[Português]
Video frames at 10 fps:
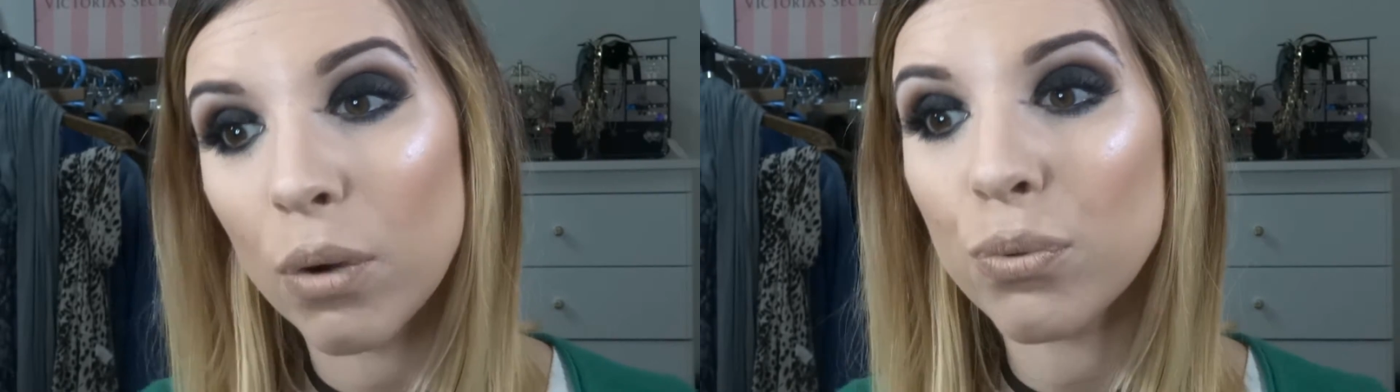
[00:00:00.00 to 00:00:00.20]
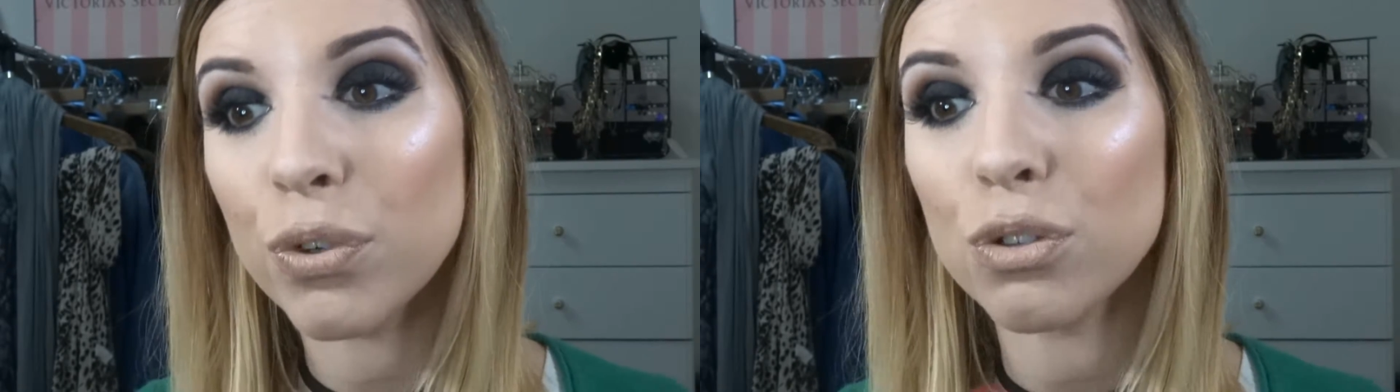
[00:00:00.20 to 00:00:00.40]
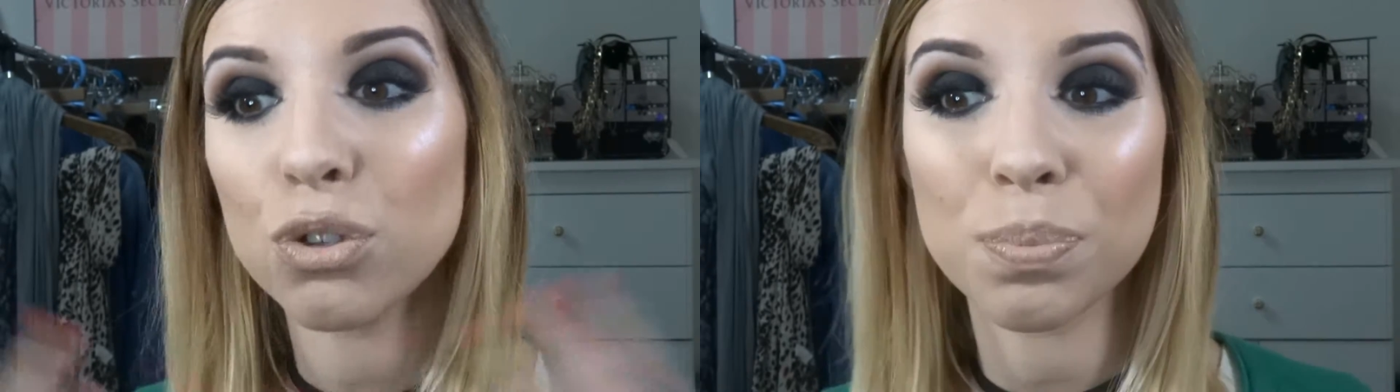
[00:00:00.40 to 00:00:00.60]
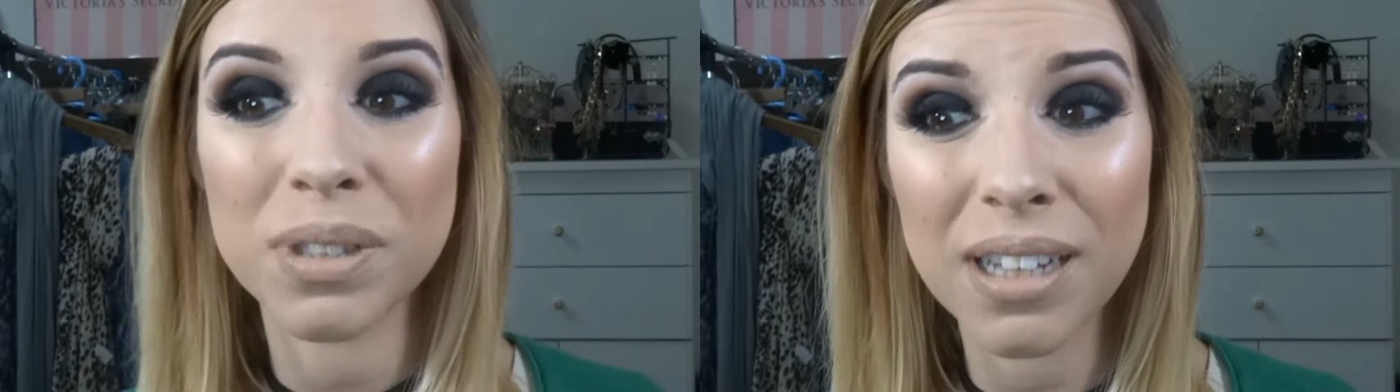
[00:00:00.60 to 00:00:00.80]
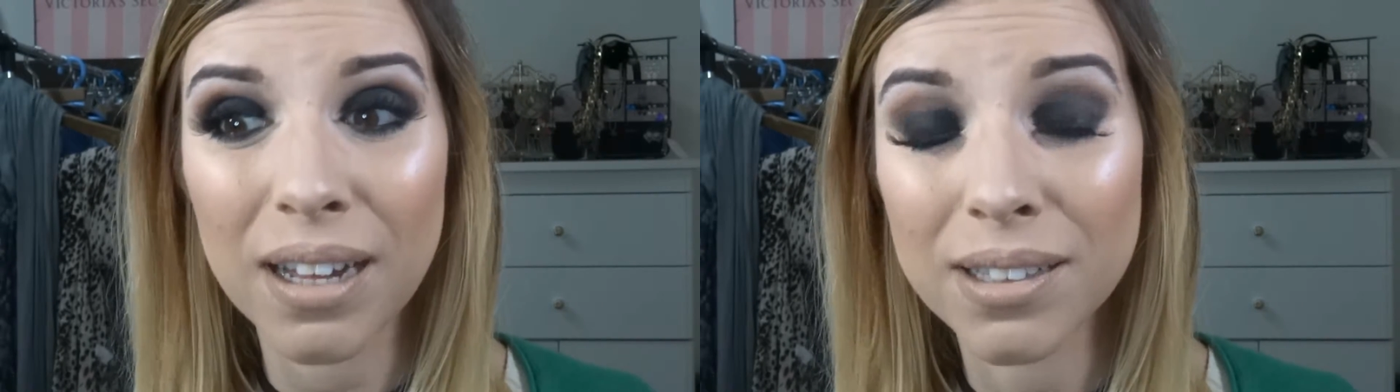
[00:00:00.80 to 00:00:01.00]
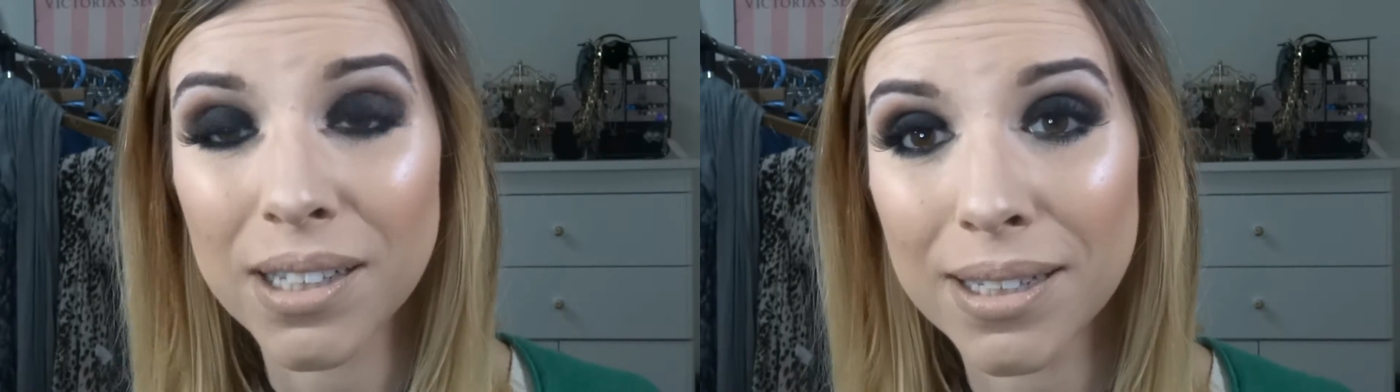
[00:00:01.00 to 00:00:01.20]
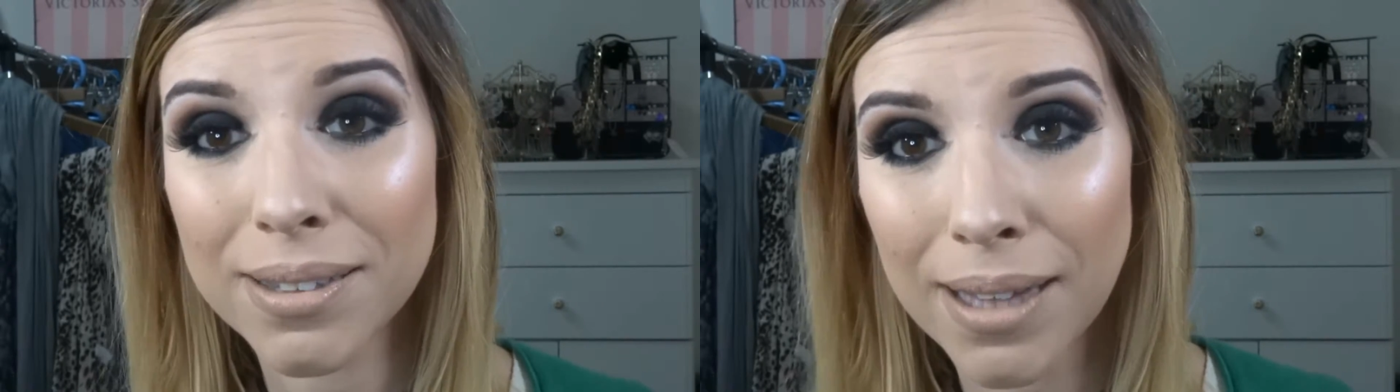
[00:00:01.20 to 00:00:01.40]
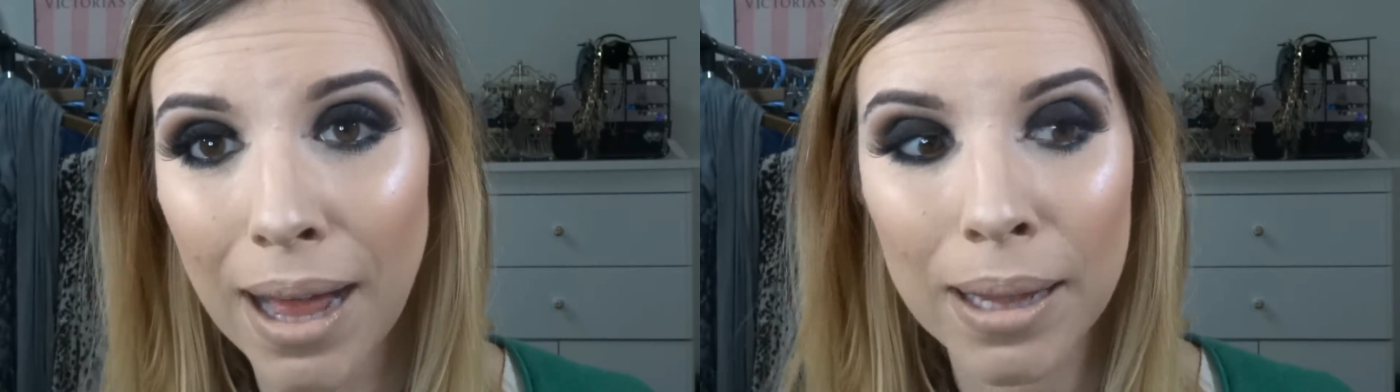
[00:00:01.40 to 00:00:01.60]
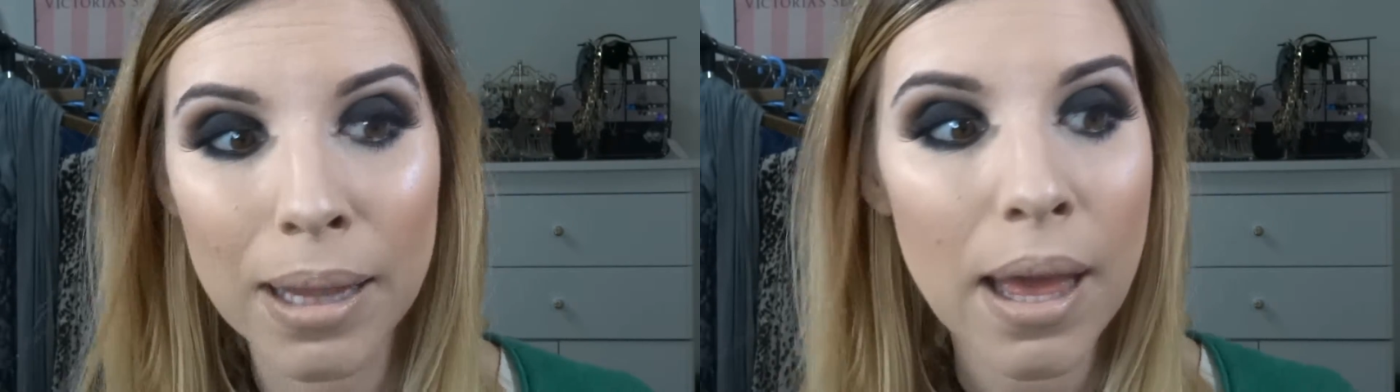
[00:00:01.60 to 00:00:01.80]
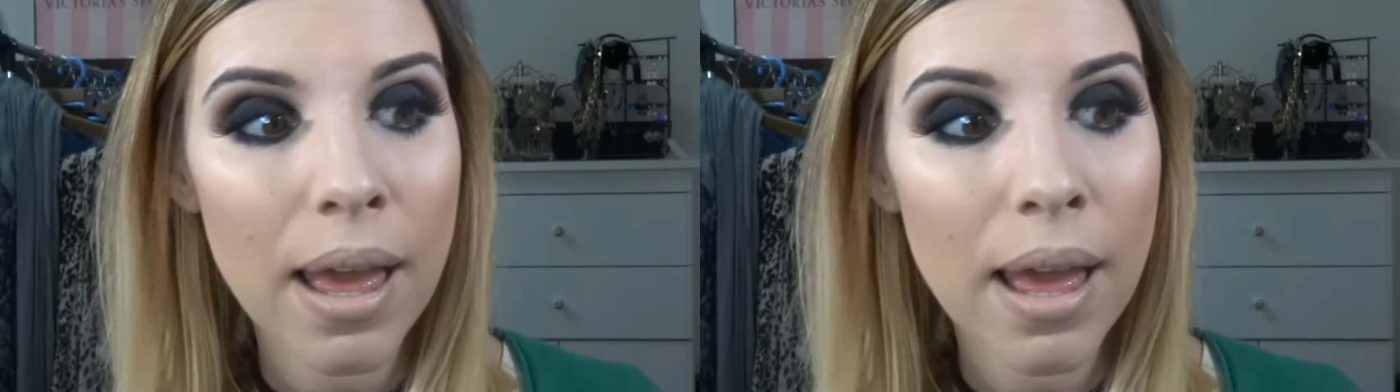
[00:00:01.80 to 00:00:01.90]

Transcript: um vídeo especial de Natal.